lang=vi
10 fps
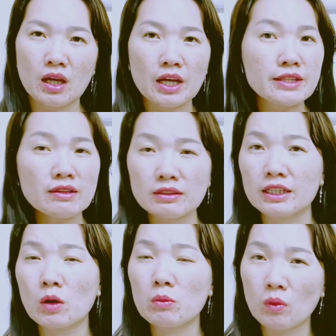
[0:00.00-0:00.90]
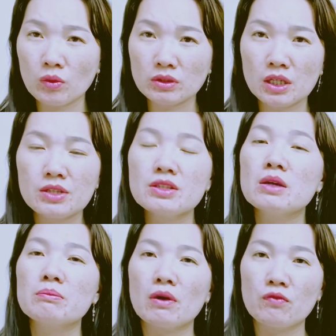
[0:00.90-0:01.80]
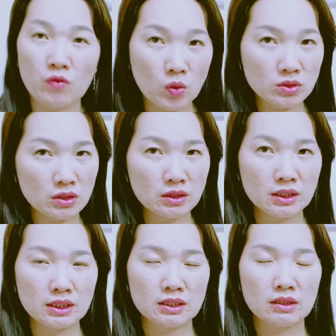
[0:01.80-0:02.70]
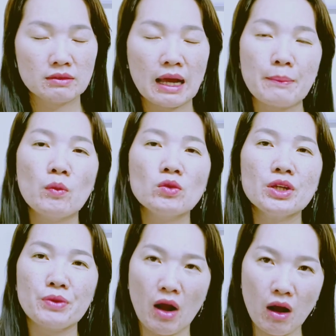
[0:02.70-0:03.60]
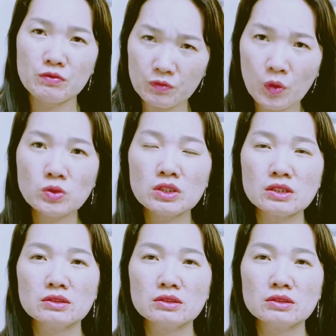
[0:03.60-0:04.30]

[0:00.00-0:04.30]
ý thức thì không muốn nhưng mà vô thức đã muốn điều đó vô thức